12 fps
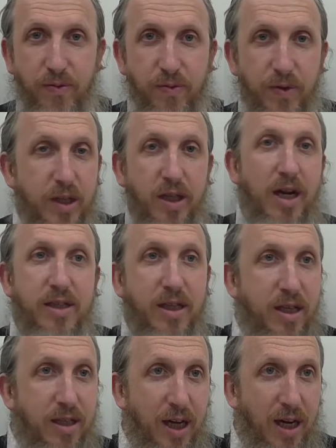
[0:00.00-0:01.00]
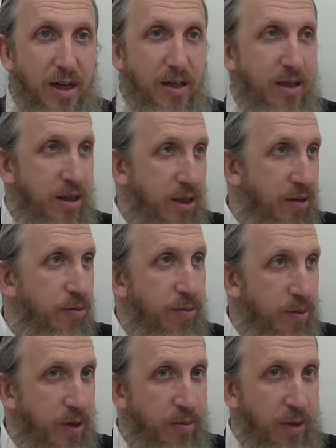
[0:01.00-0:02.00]
вегетарианская еда и
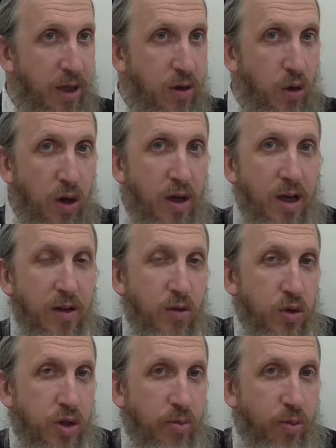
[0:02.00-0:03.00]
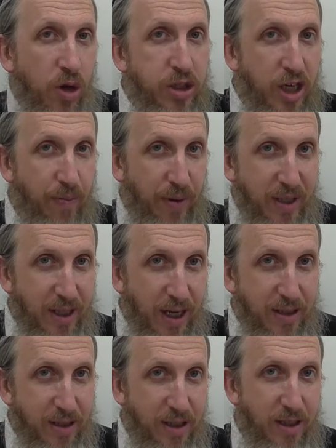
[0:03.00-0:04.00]
молоко, нужно больше
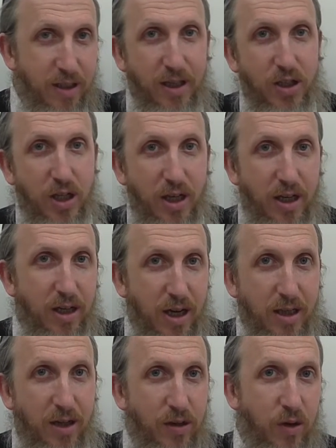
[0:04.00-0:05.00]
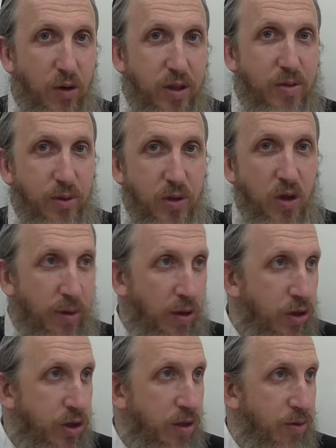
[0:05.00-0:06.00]
опасаться, нежели когда он находится мясной и
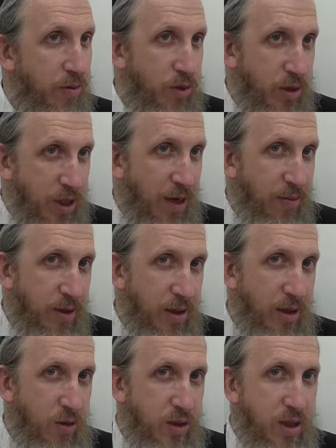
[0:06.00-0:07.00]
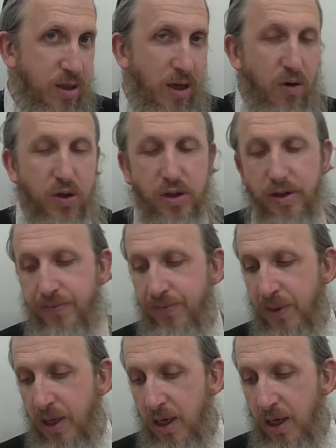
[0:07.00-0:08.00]
молочный, потому что там люди осторожны.
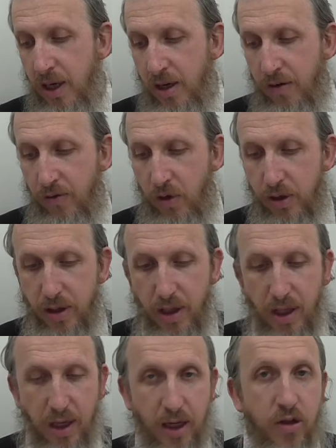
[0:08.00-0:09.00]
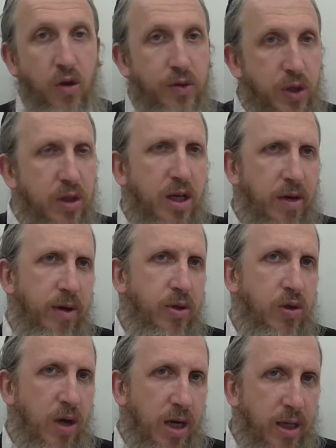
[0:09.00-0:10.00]
Вот. Э, но все-таки говорим,
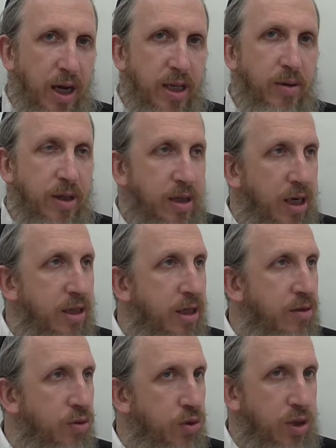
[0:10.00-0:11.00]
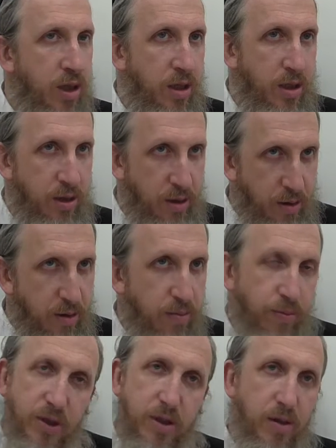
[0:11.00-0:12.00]
что когда они открыты, нужно
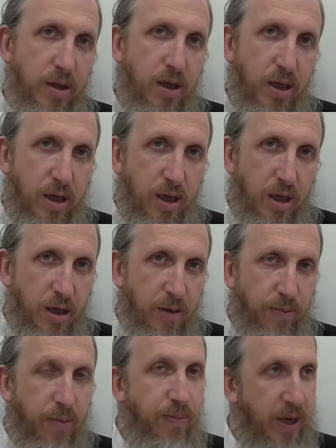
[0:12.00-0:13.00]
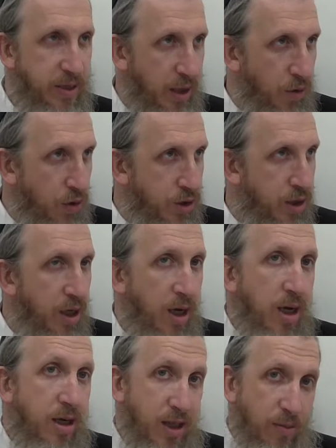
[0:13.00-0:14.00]
быть э, поосторожнее.
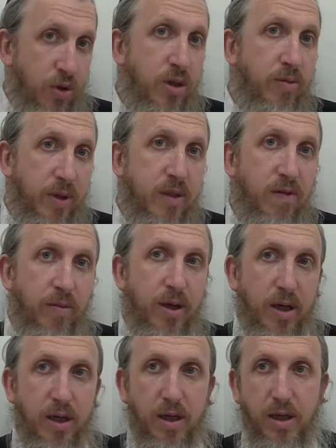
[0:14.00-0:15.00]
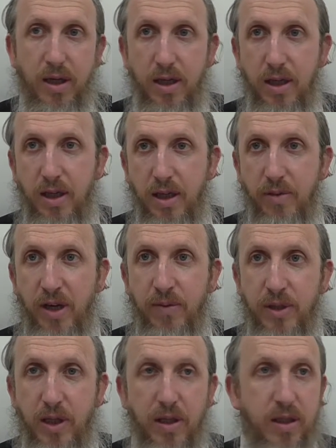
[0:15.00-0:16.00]
К тому же мы с вами э, имеем
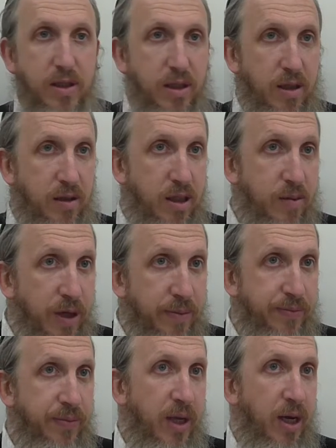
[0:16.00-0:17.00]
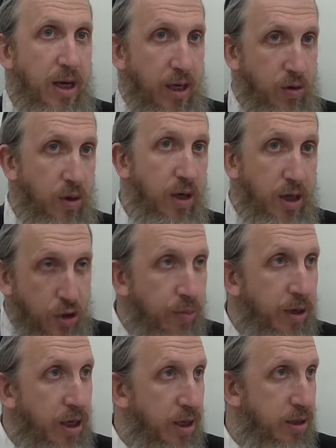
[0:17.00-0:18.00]
дело с детьми, которые еще
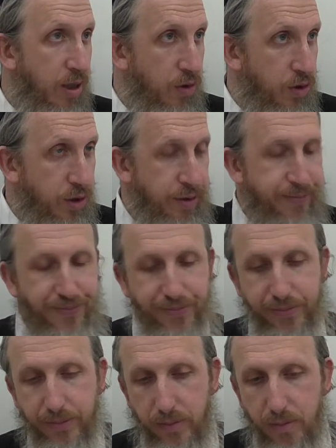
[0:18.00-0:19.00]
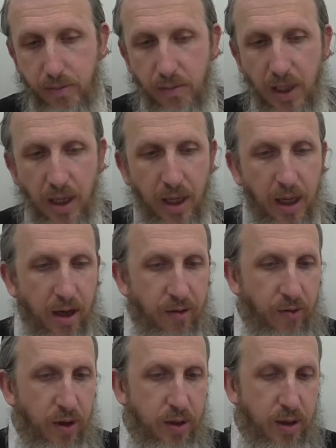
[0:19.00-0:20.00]
менее осторожны.
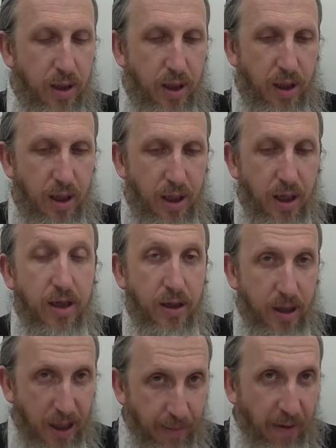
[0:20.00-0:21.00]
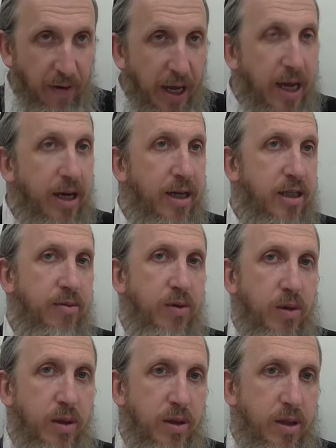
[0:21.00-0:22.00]
Вот. Э, добавляя к
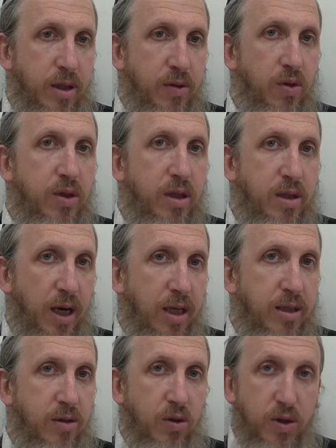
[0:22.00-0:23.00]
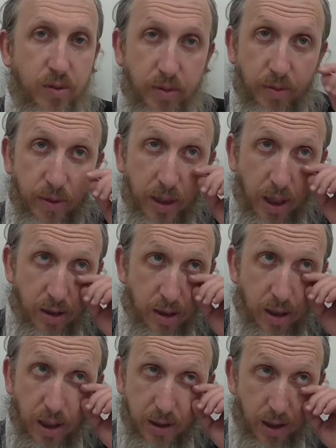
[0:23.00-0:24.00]
этому, это нужно сказать то, что мы, мне кажется,
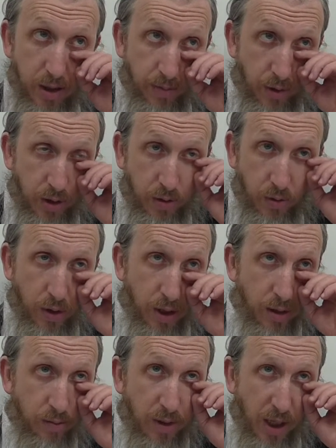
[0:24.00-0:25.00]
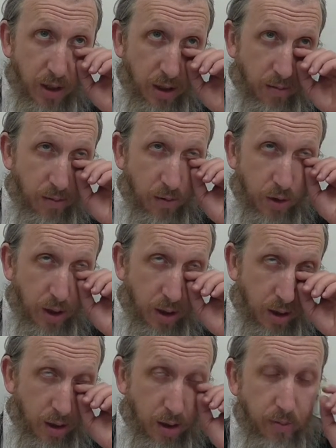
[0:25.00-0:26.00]
не касались на прошлом уроке, начали немножко
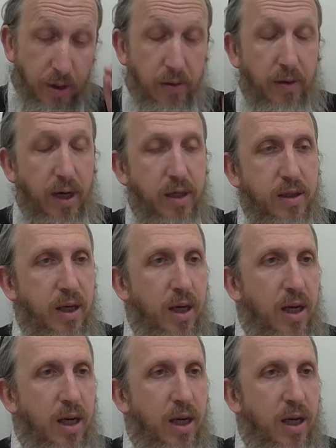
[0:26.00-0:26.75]
э, об этом говорить.